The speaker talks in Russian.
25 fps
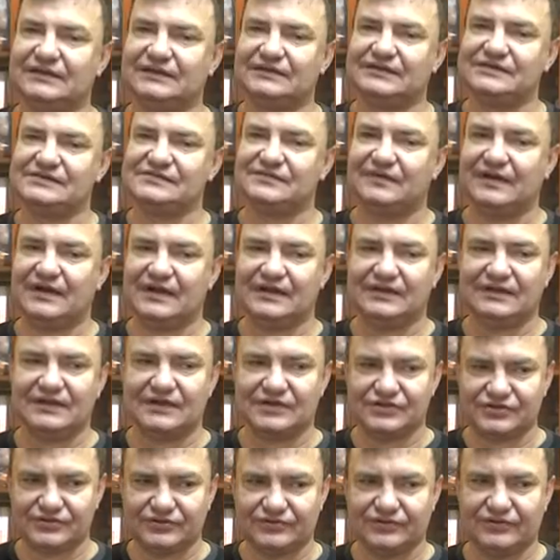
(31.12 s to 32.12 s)
Несмотря ни на
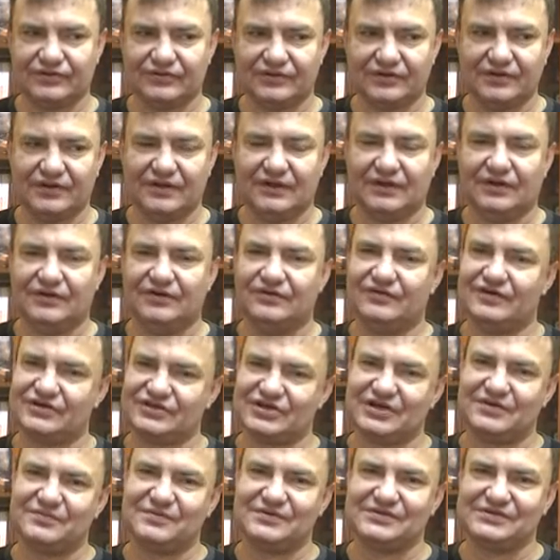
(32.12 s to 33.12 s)
что,
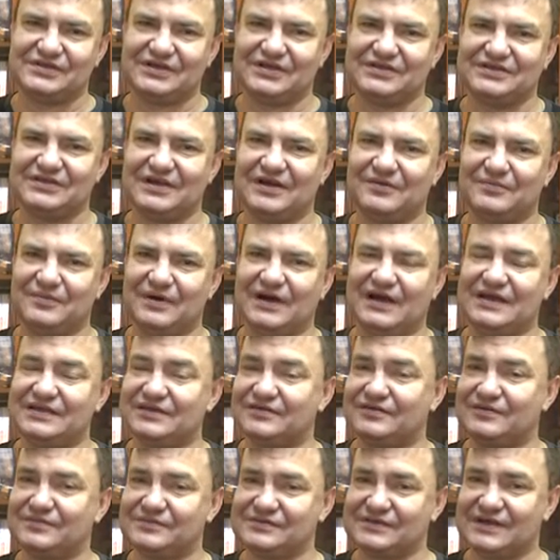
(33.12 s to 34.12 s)
уважаемые зрители, мы хотим
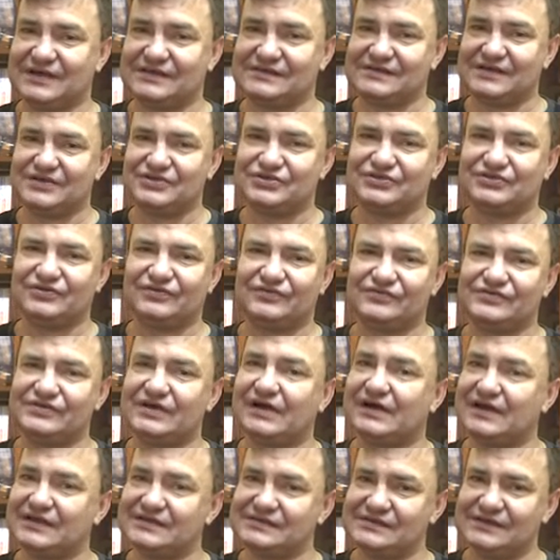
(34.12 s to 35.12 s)
вам сказать, что все
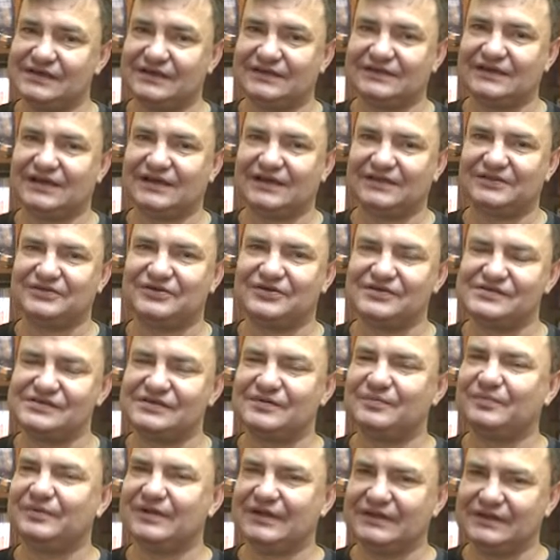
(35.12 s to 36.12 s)
концерты, которые
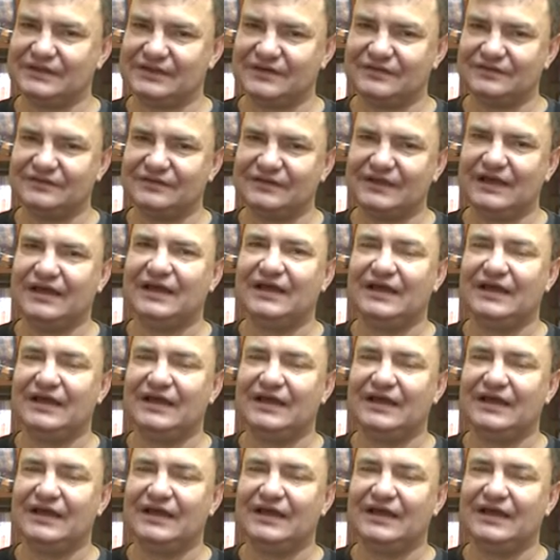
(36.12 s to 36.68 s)
запланированы,